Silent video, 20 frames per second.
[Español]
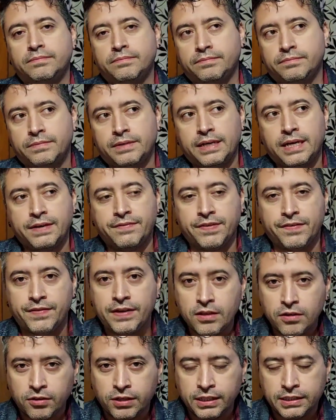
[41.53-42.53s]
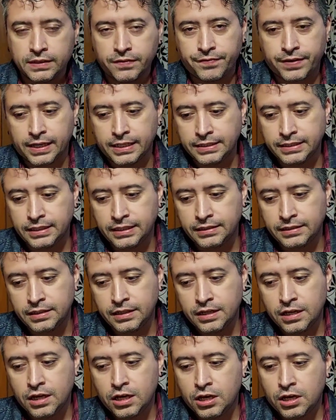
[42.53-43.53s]
he vivido con estas fragancias
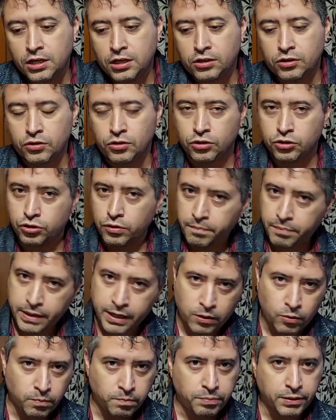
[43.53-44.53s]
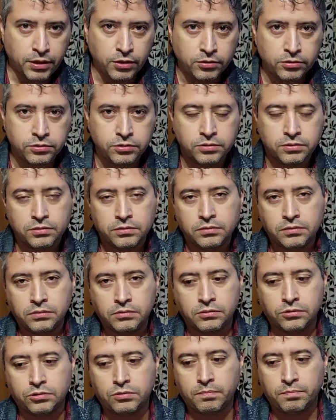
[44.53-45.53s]
no son para cumplidos,
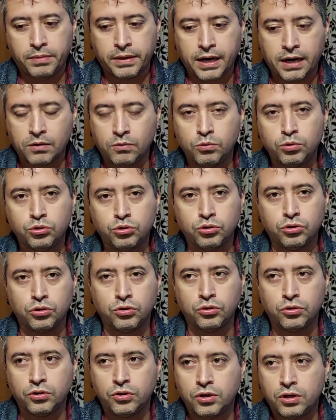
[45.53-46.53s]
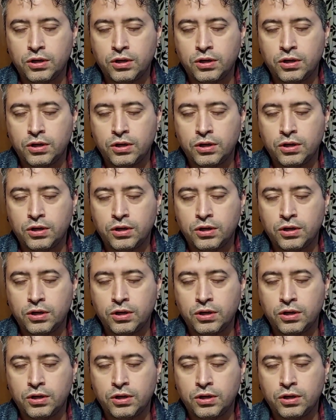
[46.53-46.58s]
no son para el gusto